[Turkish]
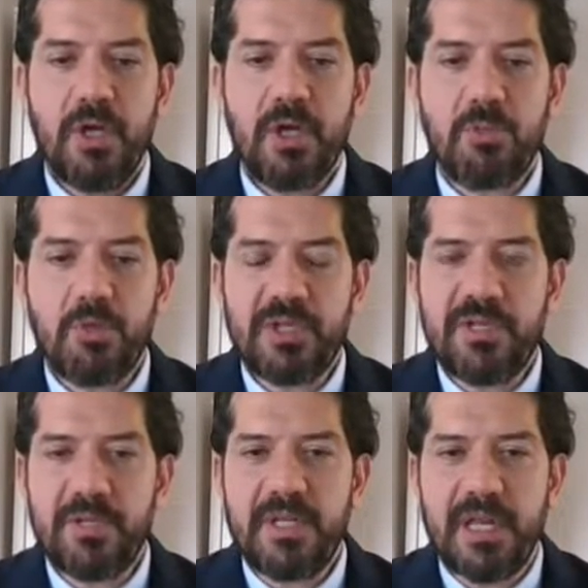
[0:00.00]
E, bu
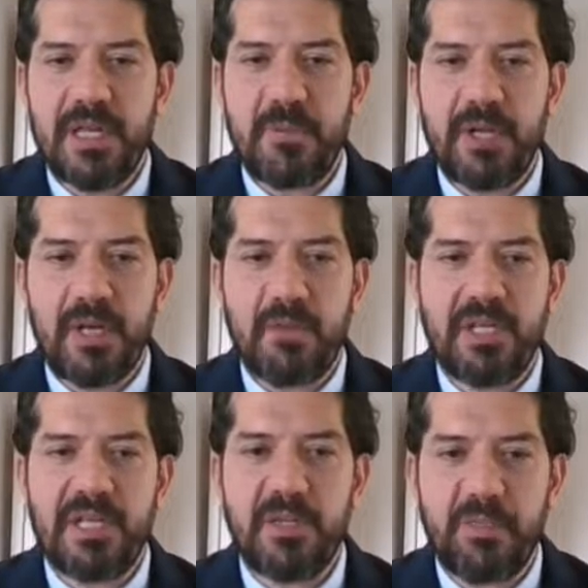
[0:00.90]
tedbirlerle beraber
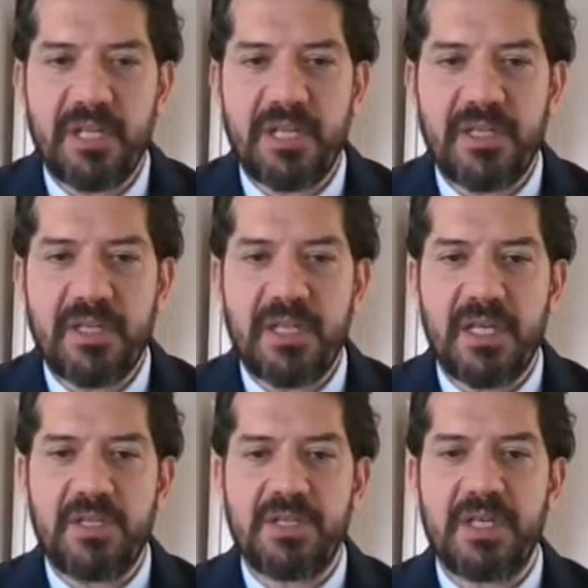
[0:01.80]
yeni paketlerin
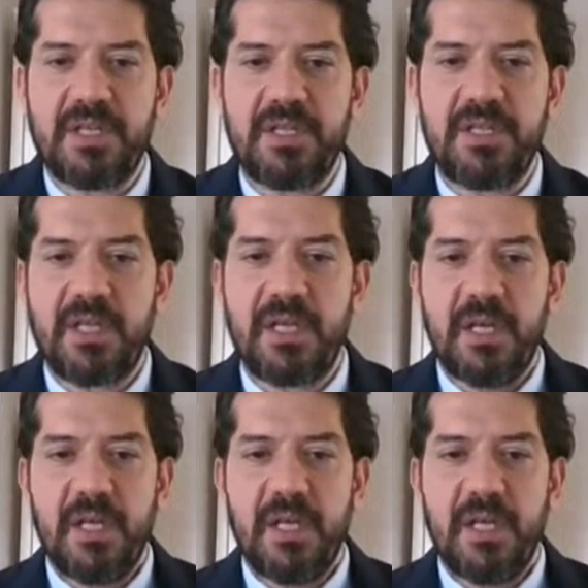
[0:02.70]
geleceğinin de